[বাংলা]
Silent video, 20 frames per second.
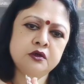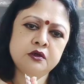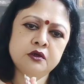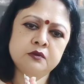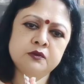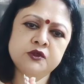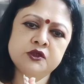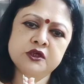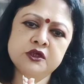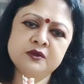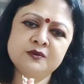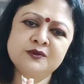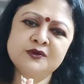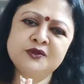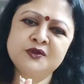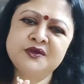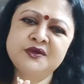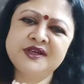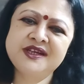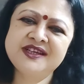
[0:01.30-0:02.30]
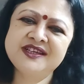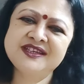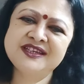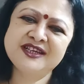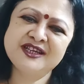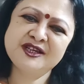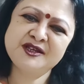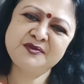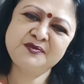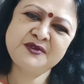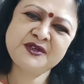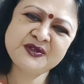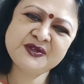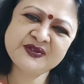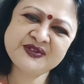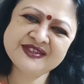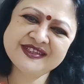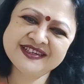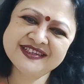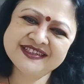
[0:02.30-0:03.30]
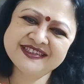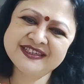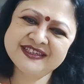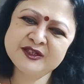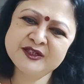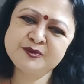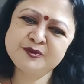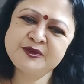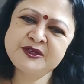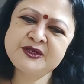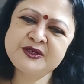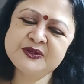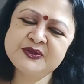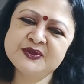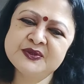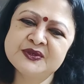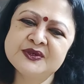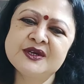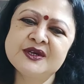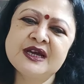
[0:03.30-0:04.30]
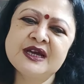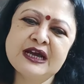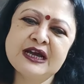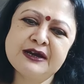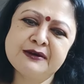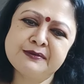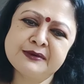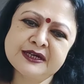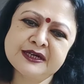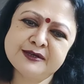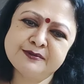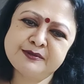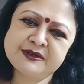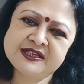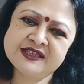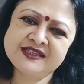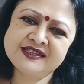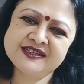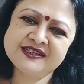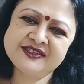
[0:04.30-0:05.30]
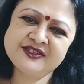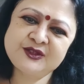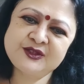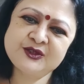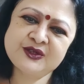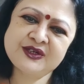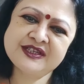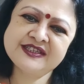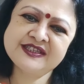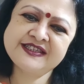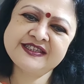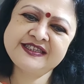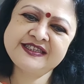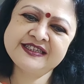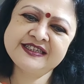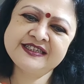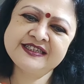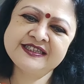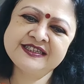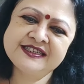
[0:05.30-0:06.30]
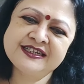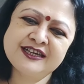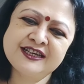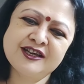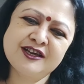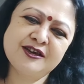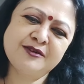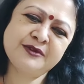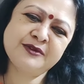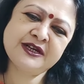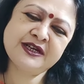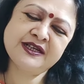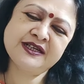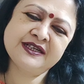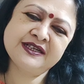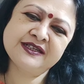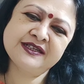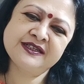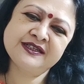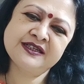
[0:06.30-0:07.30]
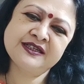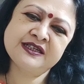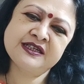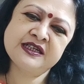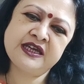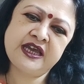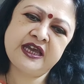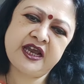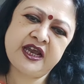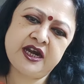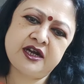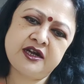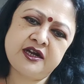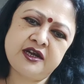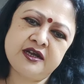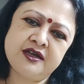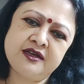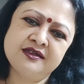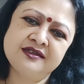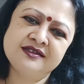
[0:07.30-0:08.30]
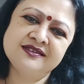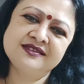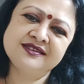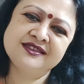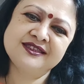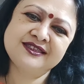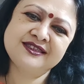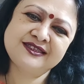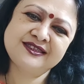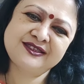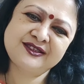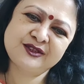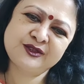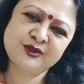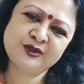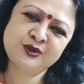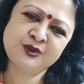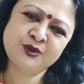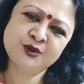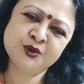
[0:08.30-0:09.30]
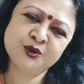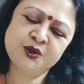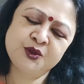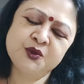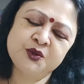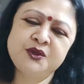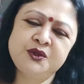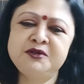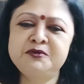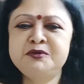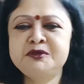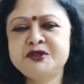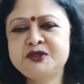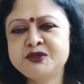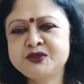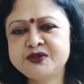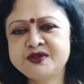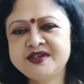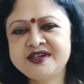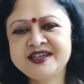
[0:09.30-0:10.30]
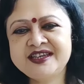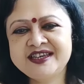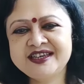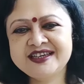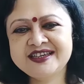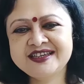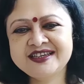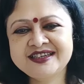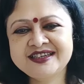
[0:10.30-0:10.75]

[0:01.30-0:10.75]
নমস্কার বন্ধুরা আমি মিঠুস ক্রিয়েশনের মিঠু আবার আপনাদের কাছে চলে এসেছি আমার একটা নতুন এপিসোড নিয়ে